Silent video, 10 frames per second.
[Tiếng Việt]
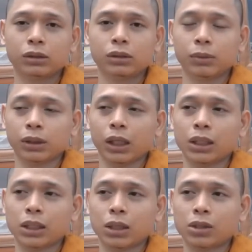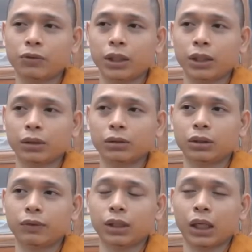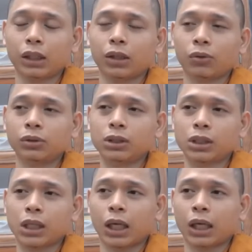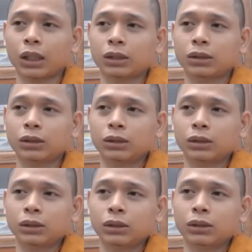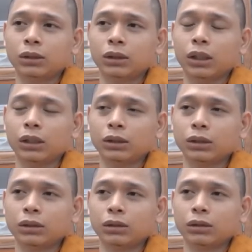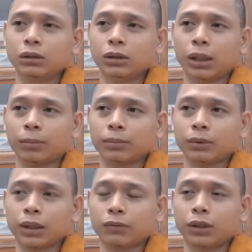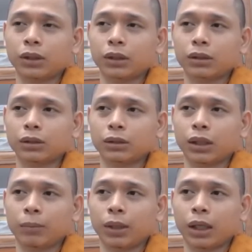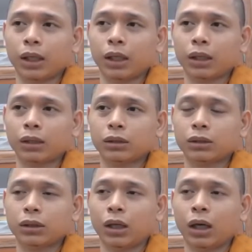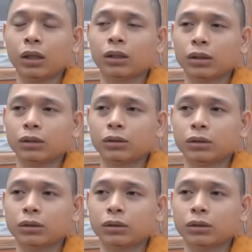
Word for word: nhưng mà tại sao sư phải sư phải lặn lội đường xa sư đến sư gặp các vị đó tham gia à, ở đó